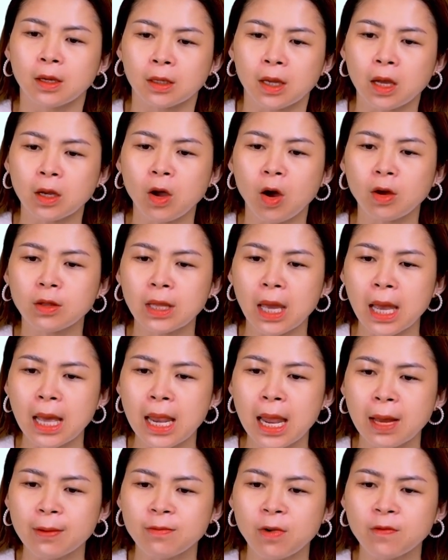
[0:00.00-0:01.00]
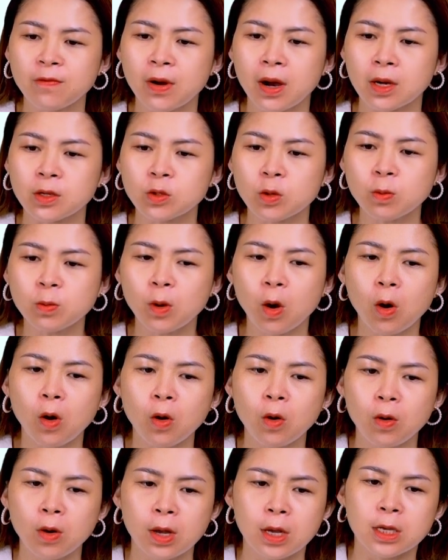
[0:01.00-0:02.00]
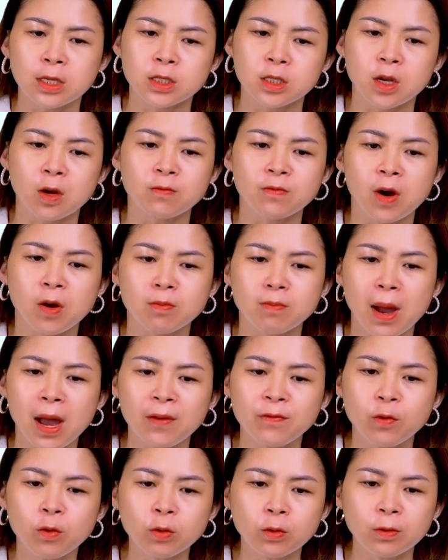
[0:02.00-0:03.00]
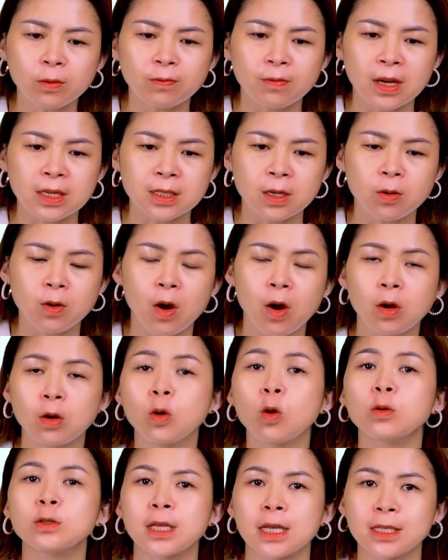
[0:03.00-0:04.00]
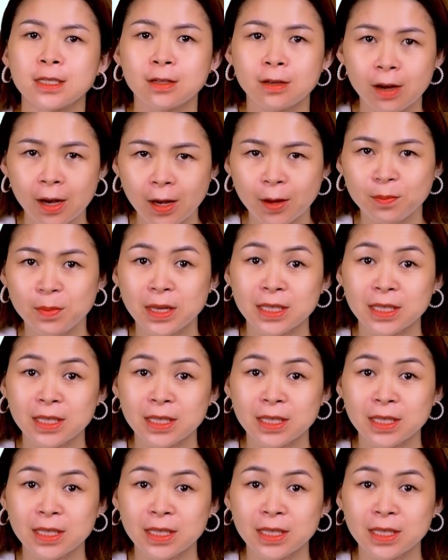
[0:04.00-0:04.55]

Các con hãy làm vào vở giúp cô trong vòng ba phút và sau đó cô sẽ chữa,